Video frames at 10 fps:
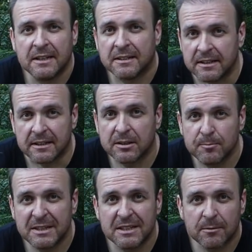die ich
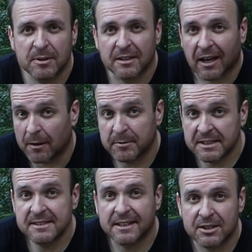mitnehme, habe
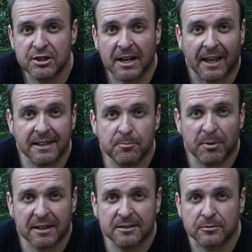diese dann schnell
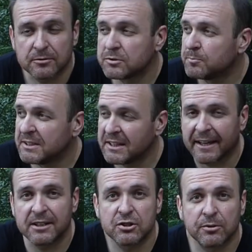eingepackt und bin
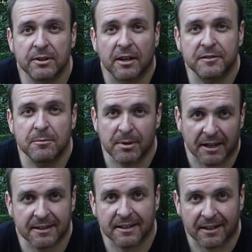eine Stunde auf den
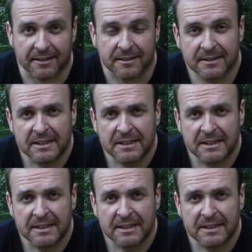Berg gegangen.